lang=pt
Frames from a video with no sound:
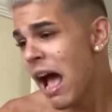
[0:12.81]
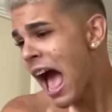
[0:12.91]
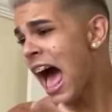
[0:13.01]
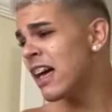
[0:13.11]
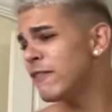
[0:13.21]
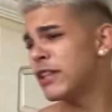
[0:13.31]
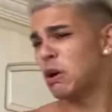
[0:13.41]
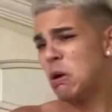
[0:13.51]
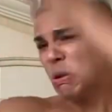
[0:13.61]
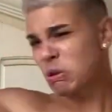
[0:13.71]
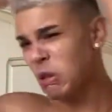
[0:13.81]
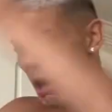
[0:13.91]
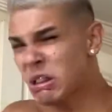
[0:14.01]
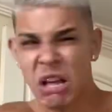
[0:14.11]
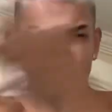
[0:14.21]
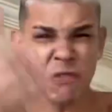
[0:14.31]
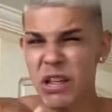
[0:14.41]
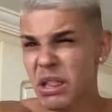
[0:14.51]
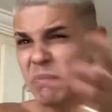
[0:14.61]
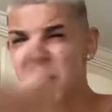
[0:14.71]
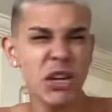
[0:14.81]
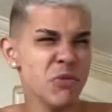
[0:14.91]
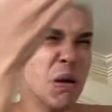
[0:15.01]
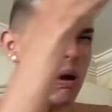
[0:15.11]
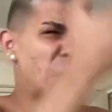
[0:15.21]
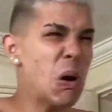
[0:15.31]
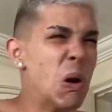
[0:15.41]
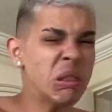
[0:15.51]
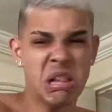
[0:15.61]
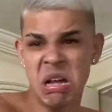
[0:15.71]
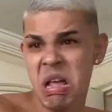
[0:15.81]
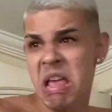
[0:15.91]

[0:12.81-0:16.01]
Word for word: Ai, Vitor, toda vez a mesma coisa.